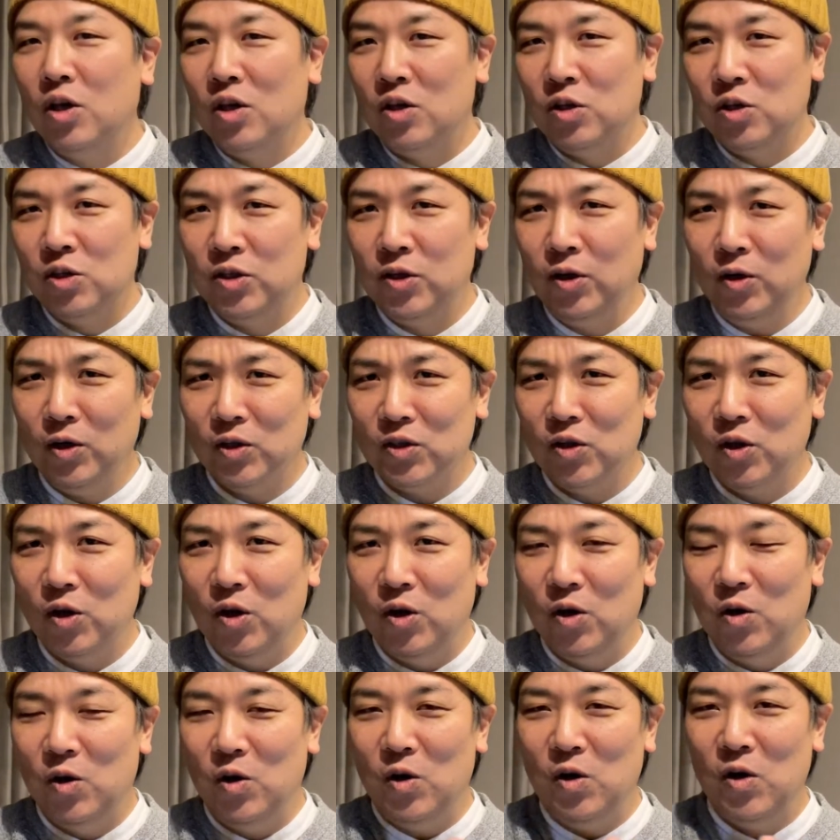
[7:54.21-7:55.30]
そろそ
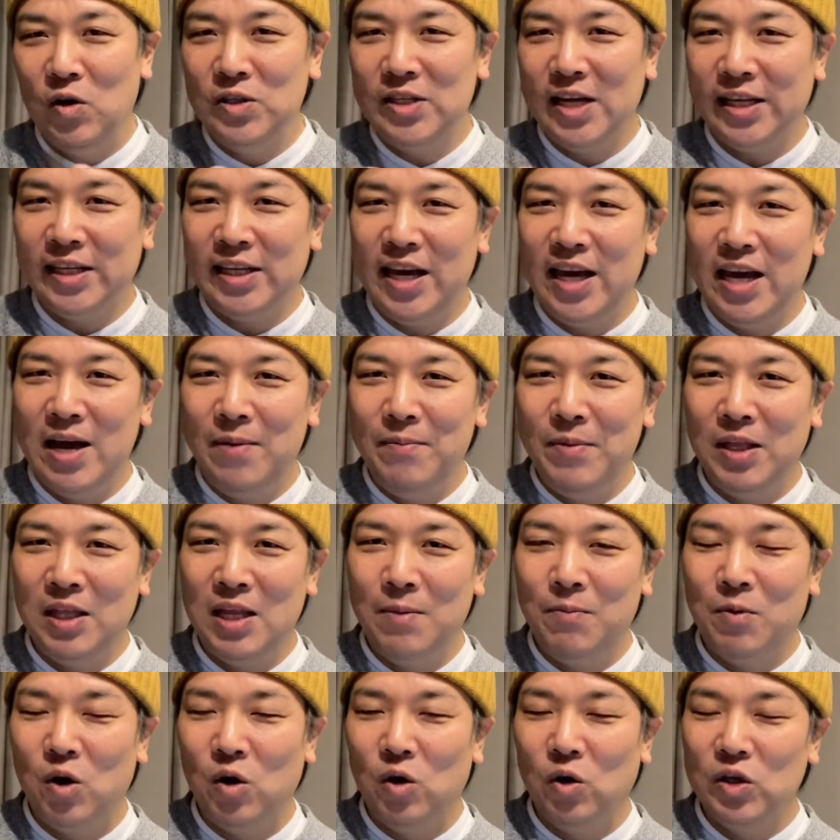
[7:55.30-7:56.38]
ろお酒やめ
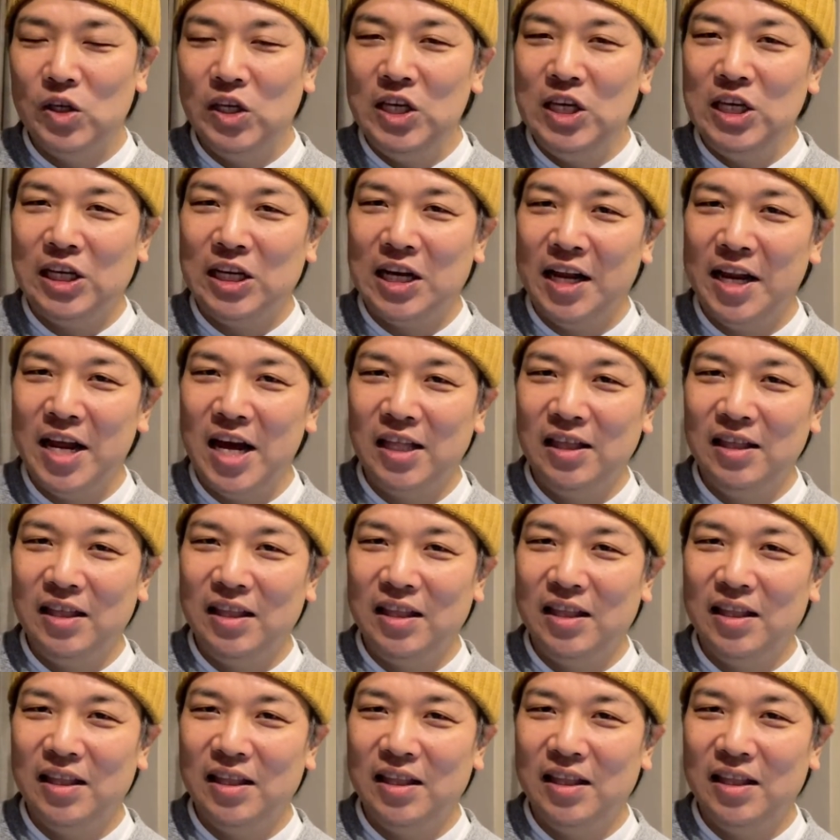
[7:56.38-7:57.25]
てもいいかなっ